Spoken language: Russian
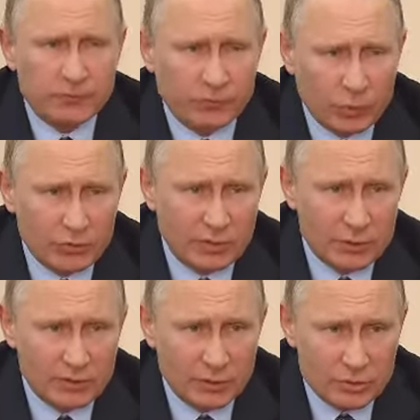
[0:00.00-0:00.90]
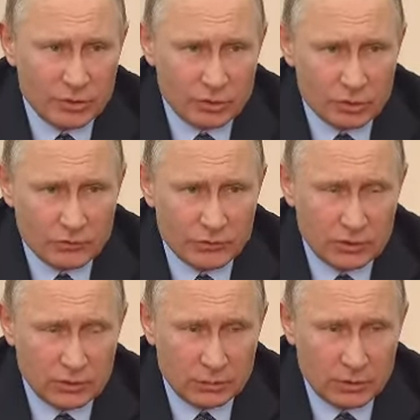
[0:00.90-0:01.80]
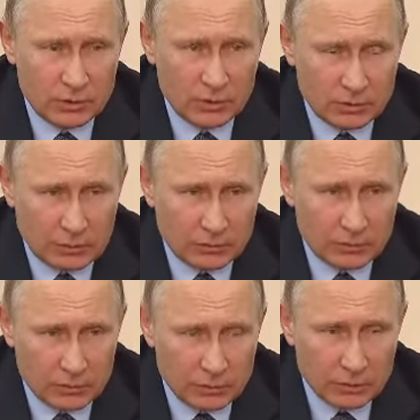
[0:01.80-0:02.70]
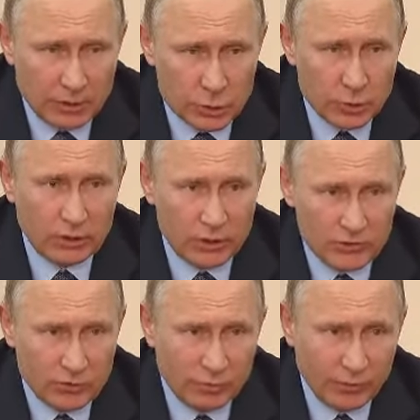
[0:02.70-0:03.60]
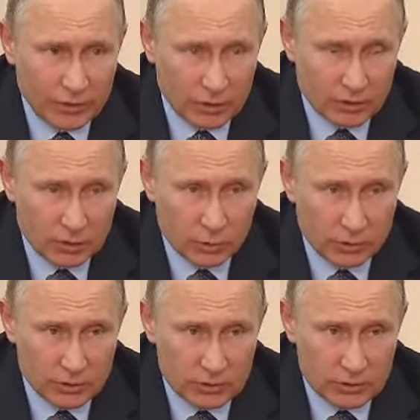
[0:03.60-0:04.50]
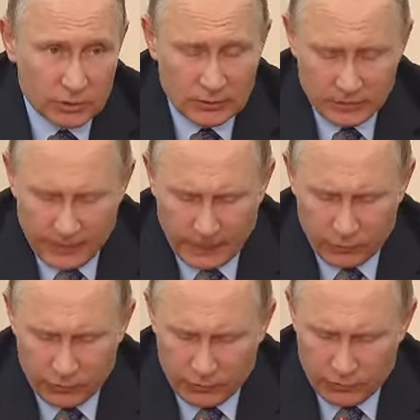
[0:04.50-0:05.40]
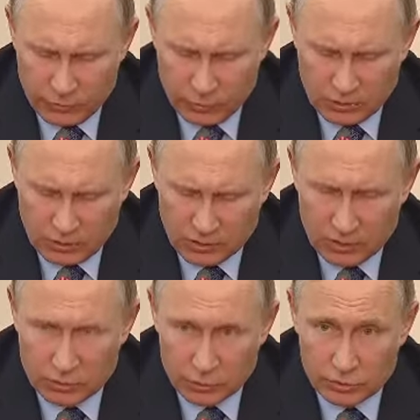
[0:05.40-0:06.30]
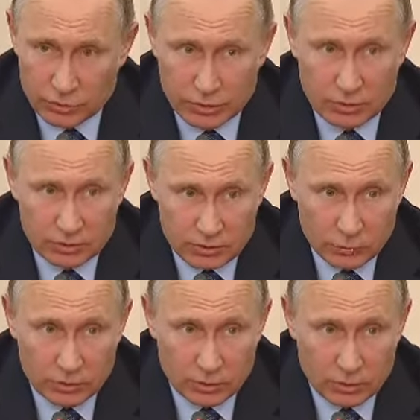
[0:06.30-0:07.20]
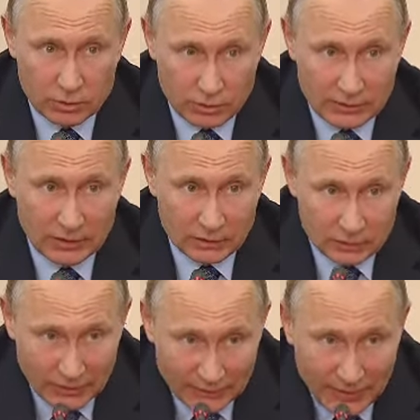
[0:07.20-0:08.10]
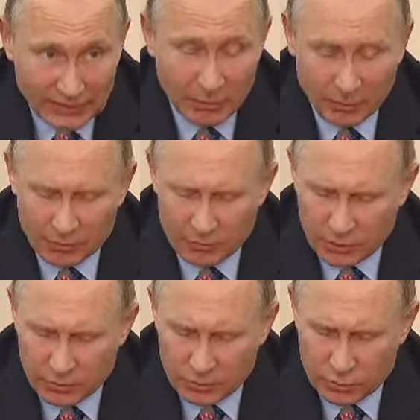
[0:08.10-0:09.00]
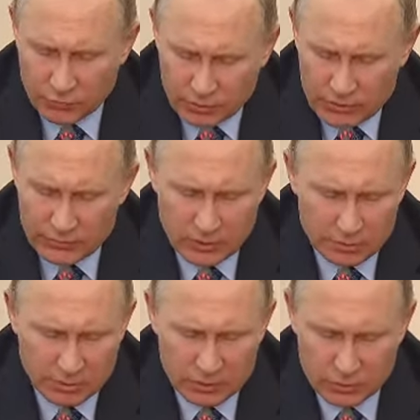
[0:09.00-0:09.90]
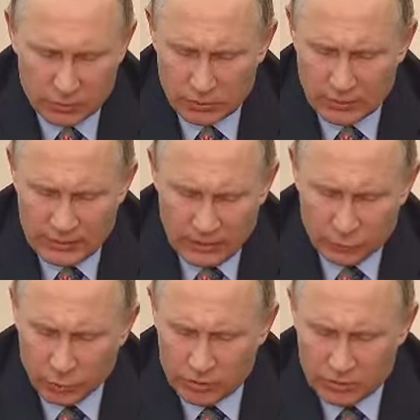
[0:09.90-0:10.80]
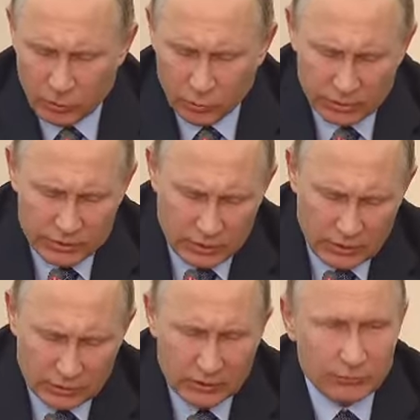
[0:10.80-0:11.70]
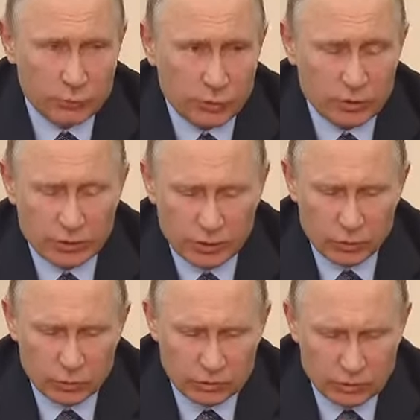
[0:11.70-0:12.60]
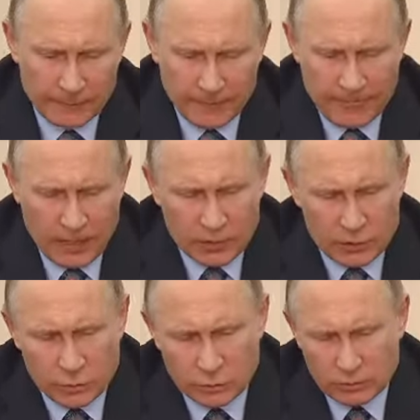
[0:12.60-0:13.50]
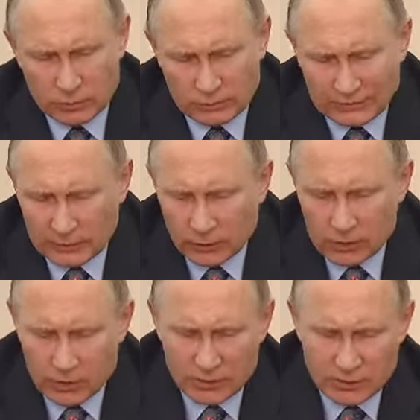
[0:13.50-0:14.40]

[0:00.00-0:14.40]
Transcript: Ну, Владимир Иванович говорил, что в целом там небольшое количество в ПВРах находится, но все-таки хотелось бы услышать сегодня, как на данный момент времени, что в этой сфере происходит в Тюменской области, да и в других регионах. Что делается для